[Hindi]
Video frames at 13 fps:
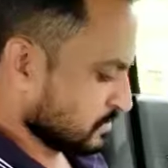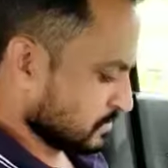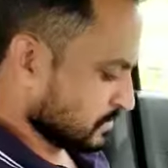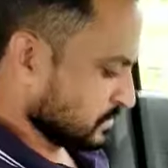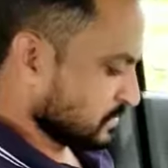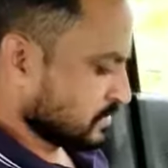
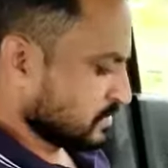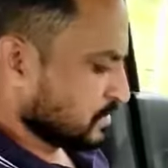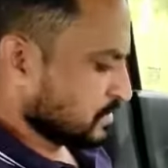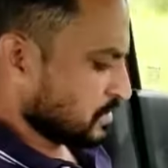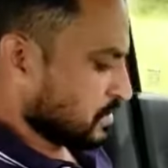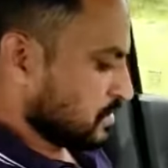
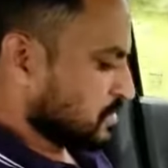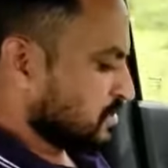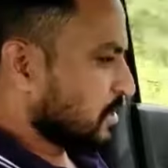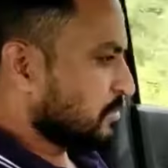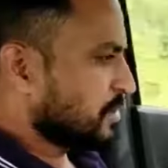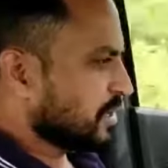नमस्कार
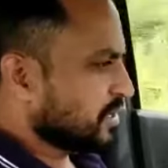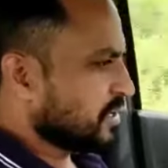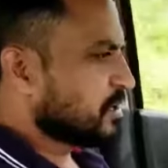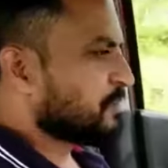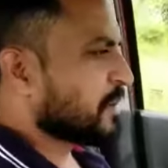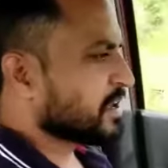सभी
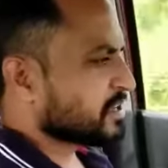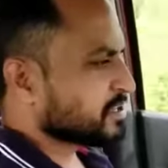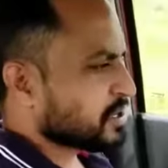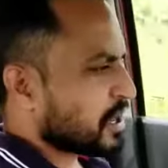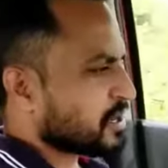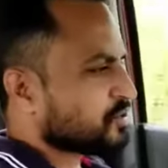रीट
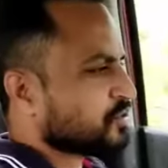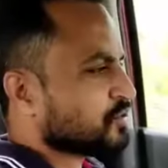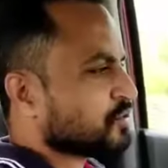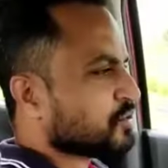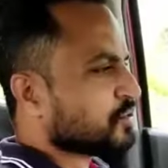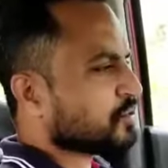
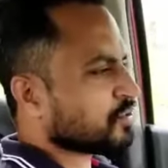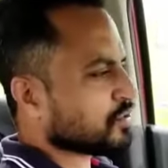परीक्षार्थियों को